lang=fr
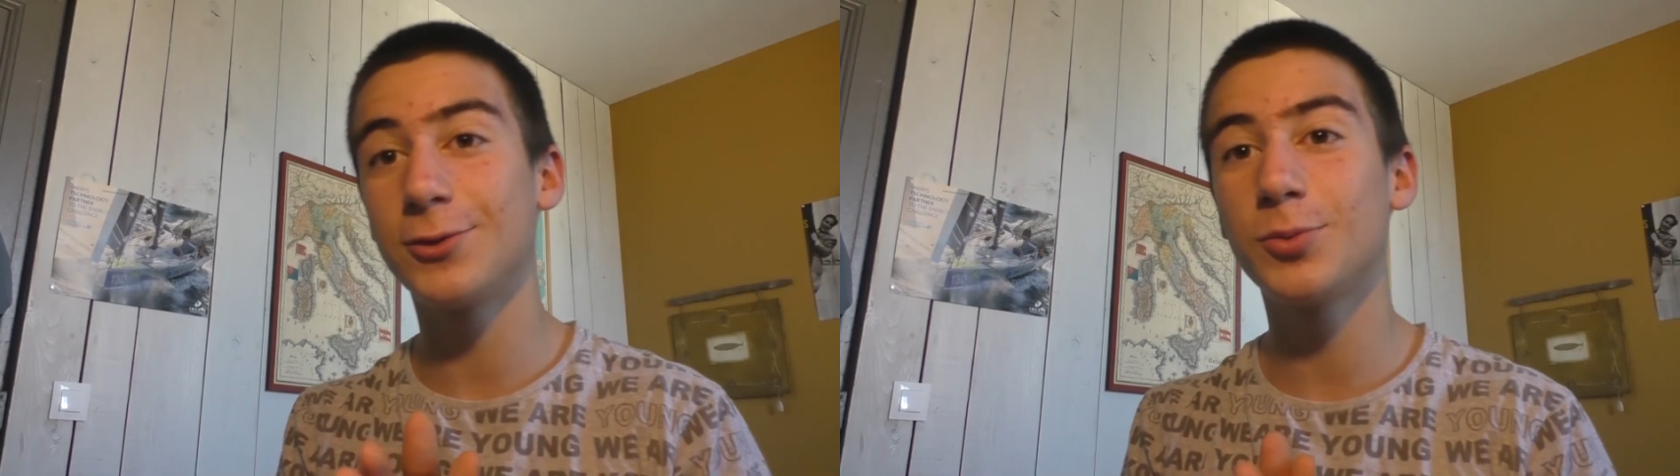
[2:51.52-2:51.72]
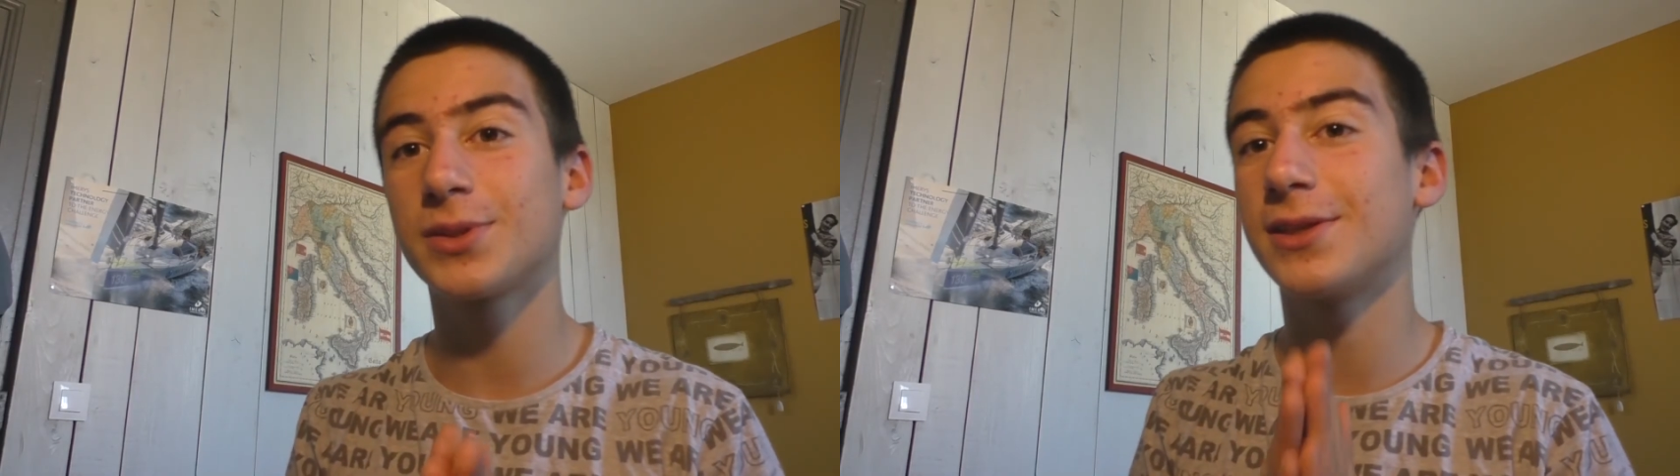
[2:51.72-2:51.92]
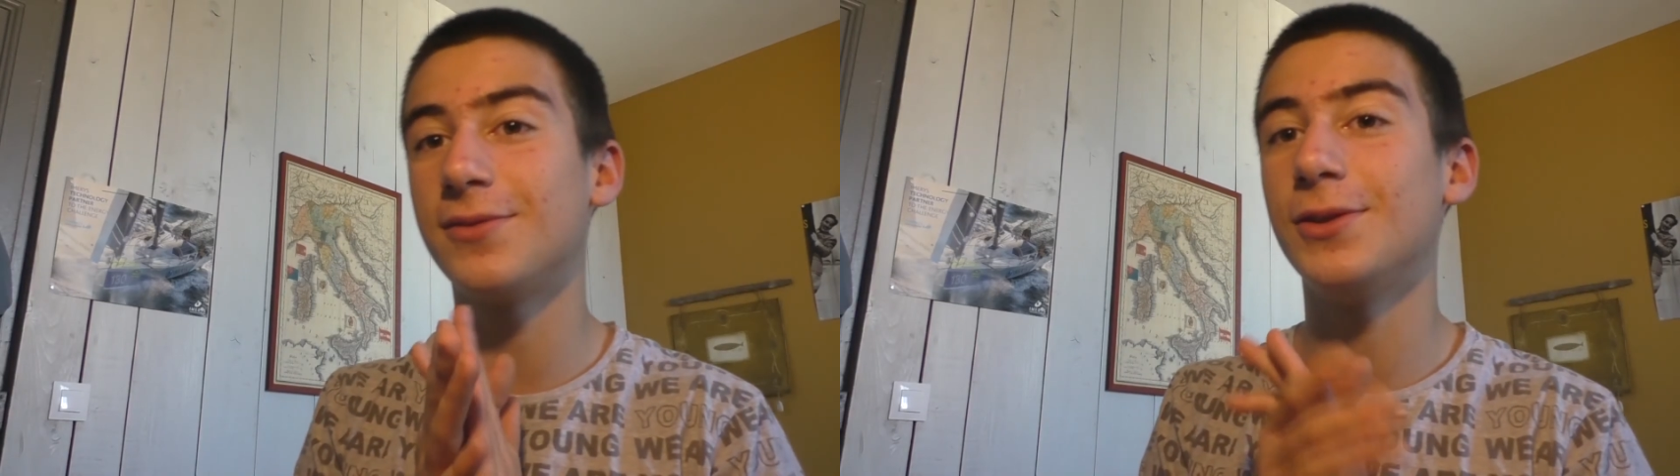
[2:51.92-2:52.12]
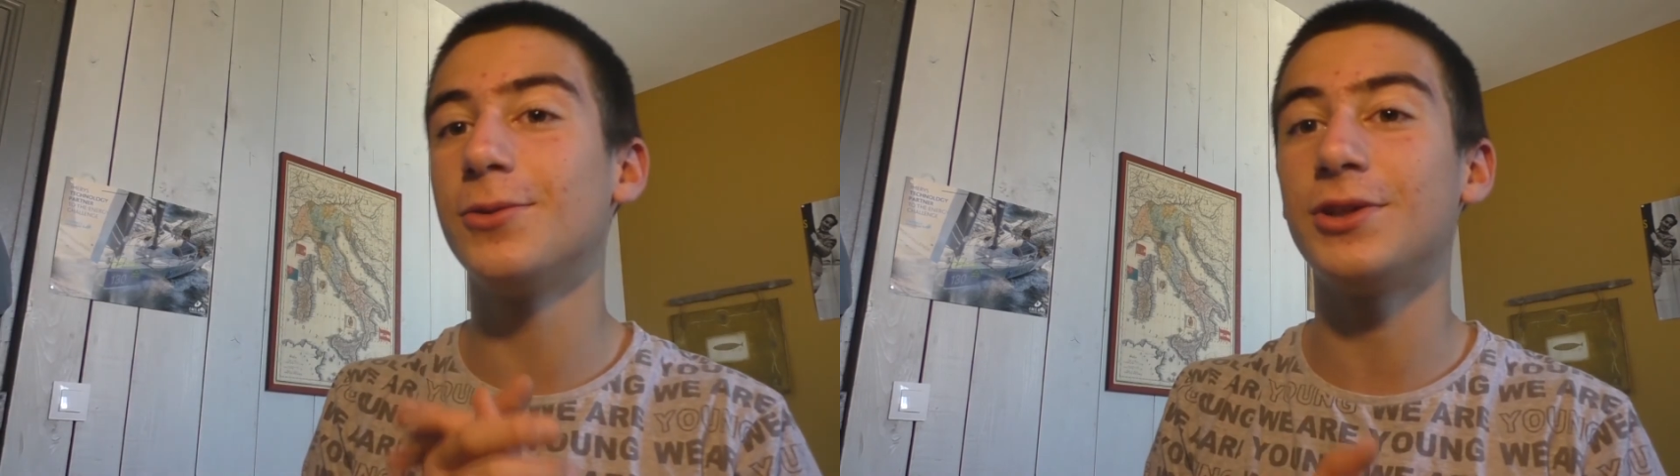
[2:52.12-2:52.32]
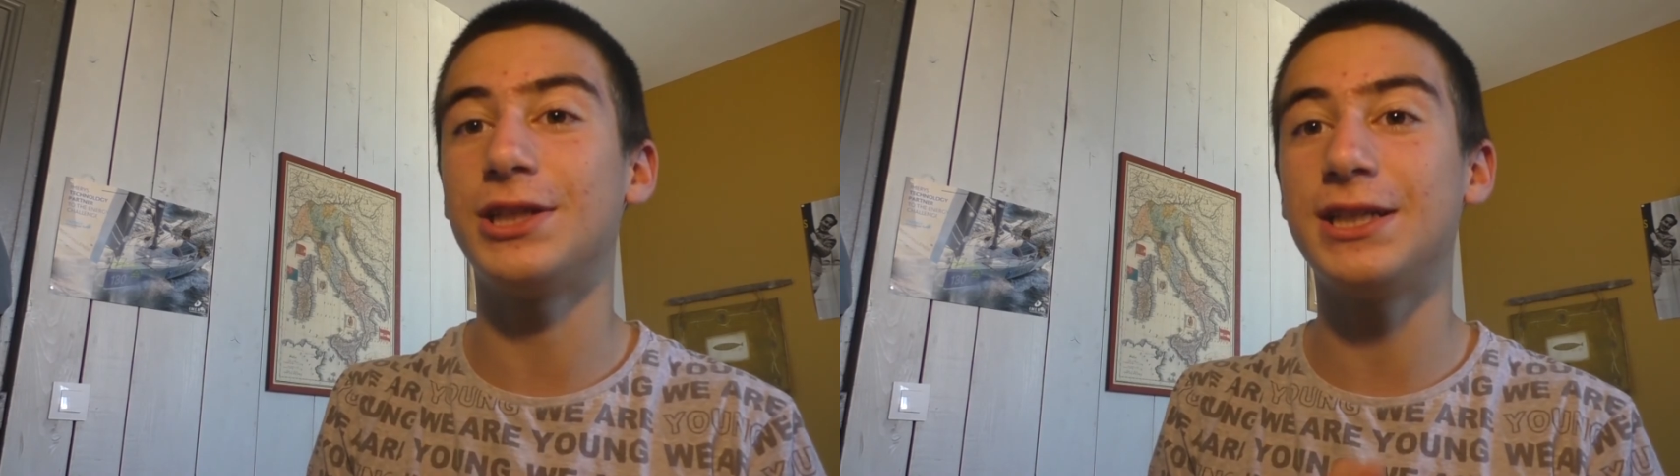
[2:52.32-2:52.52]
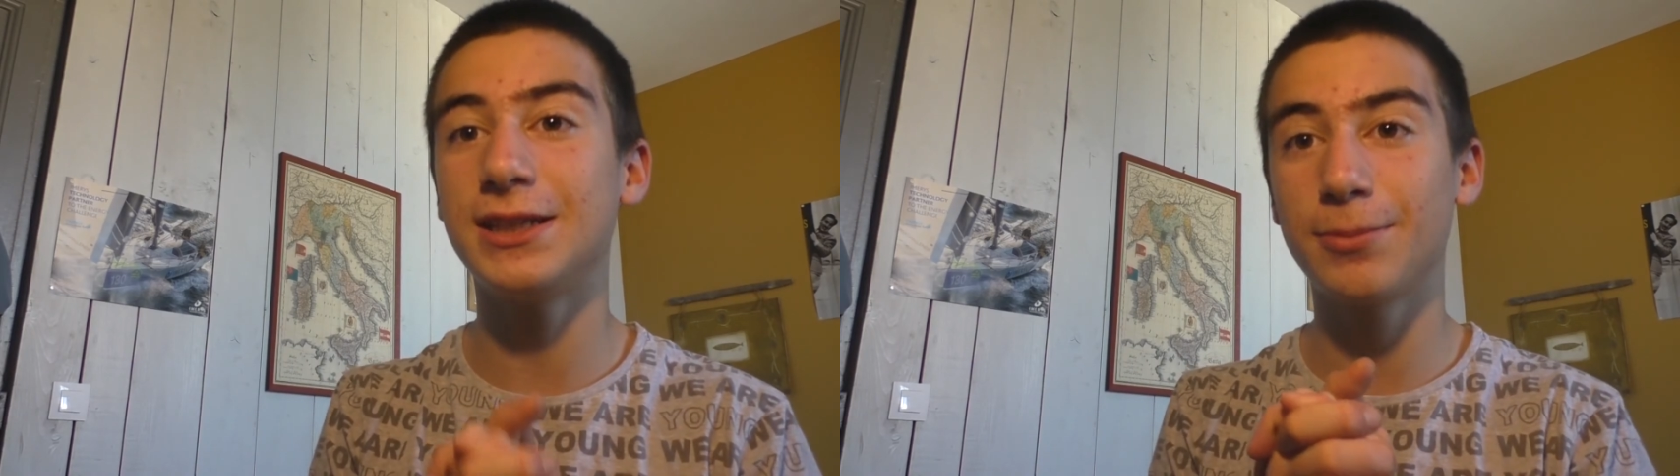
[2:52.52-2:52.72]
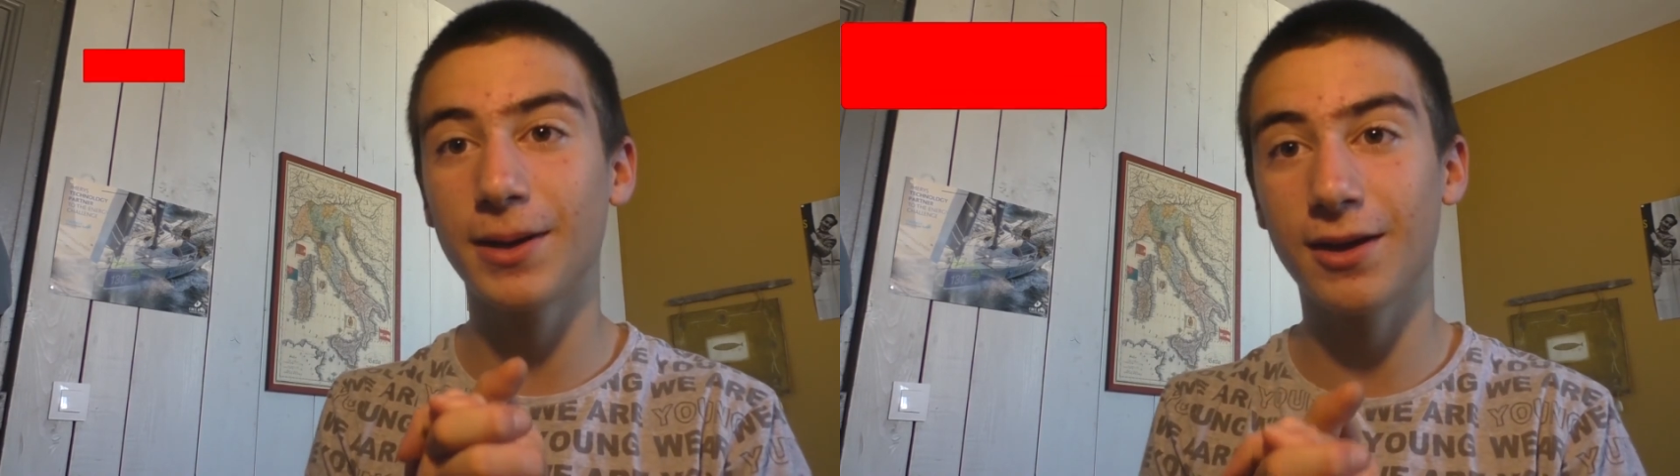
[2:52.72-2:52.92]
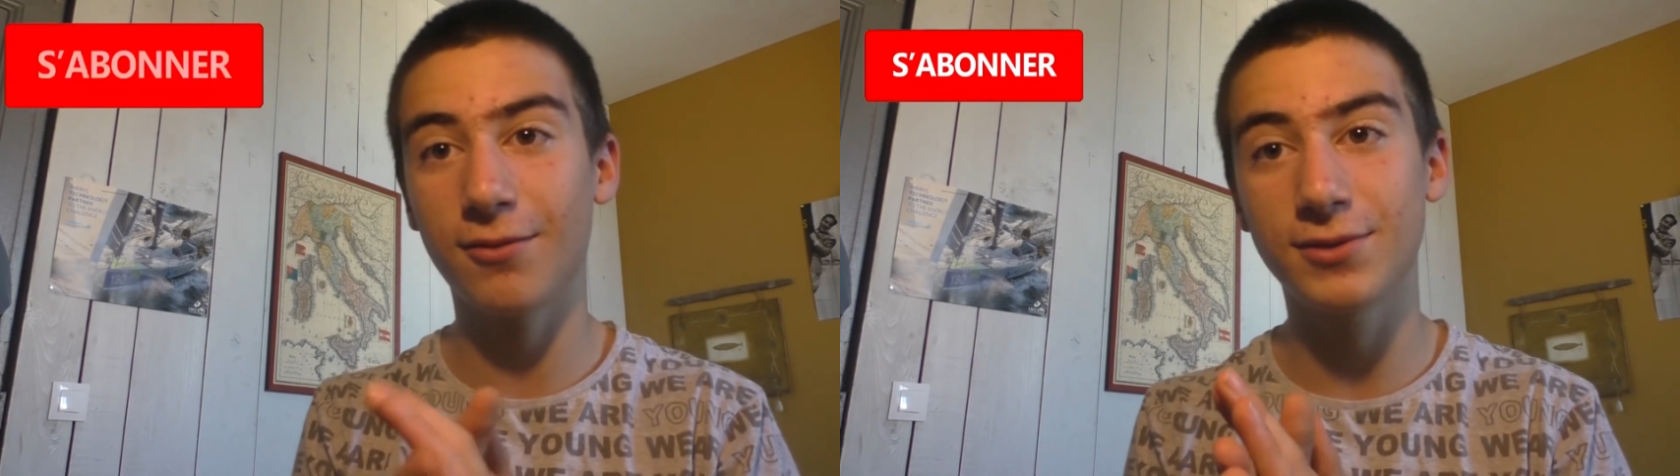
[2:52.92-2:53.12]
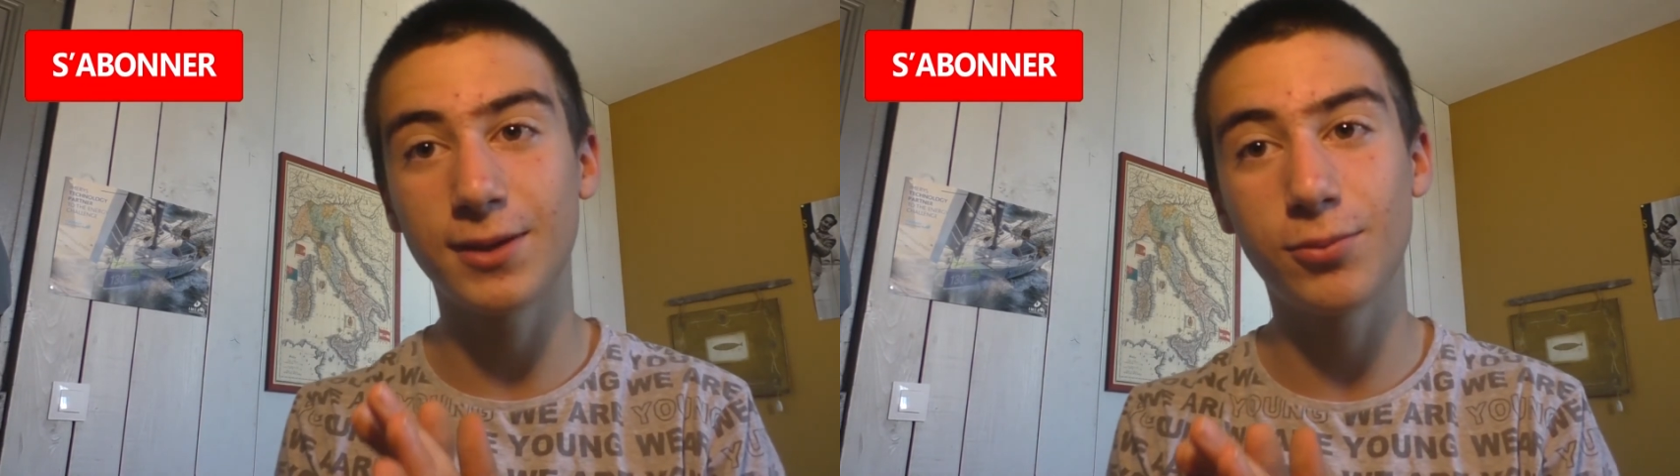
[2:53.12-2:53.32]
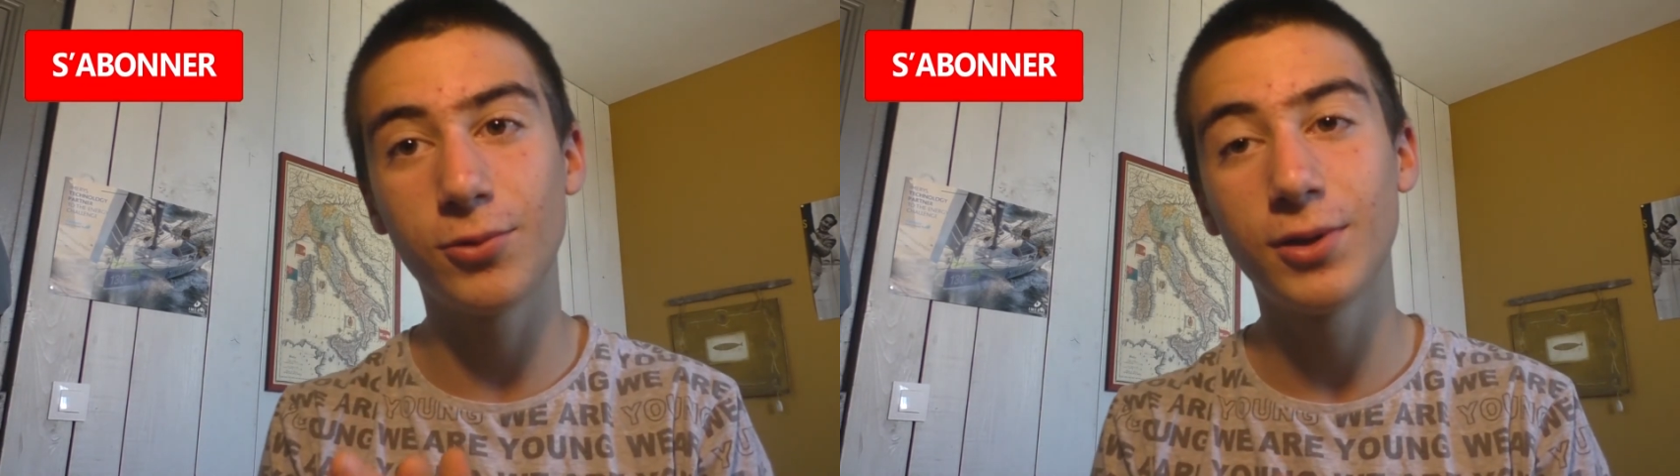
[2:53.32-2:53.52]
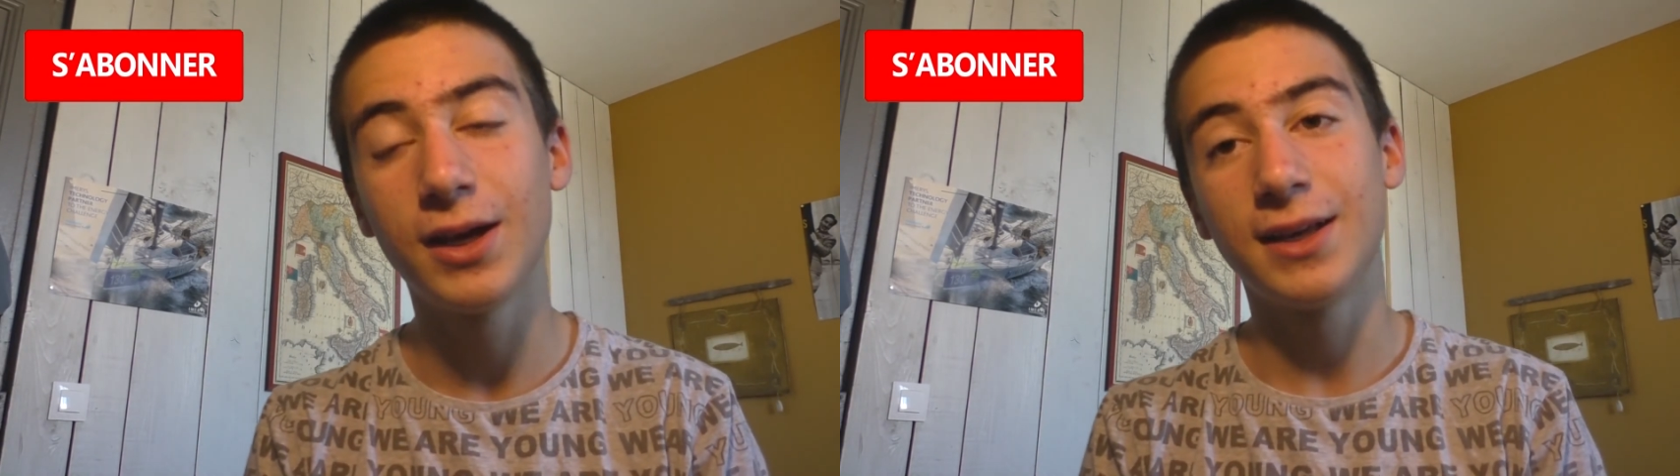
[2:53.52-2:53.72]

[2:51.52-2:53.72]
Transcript: C'est tout pour cette vidéo. J'espère qu'elle vous a plu.